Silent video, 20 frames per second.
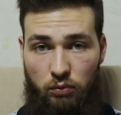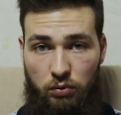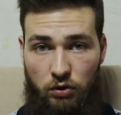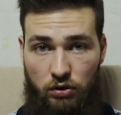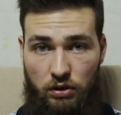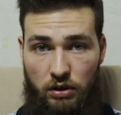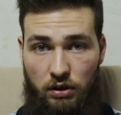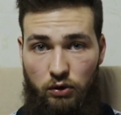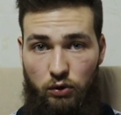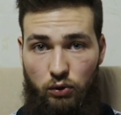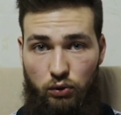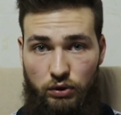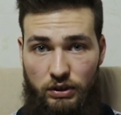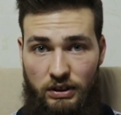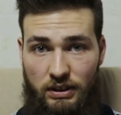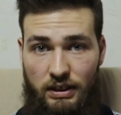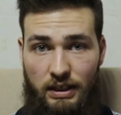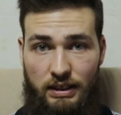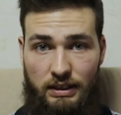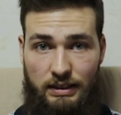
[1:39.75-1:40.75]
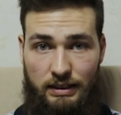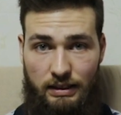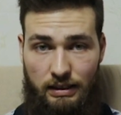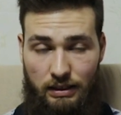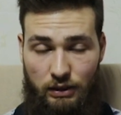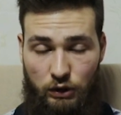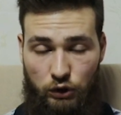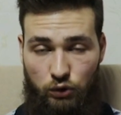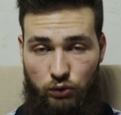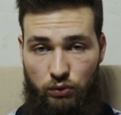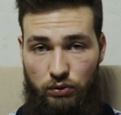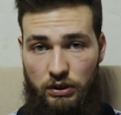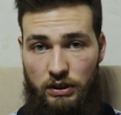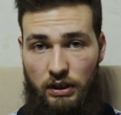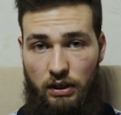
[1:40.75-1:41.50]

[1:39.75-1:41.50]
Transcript: блока к груди я соглашусь.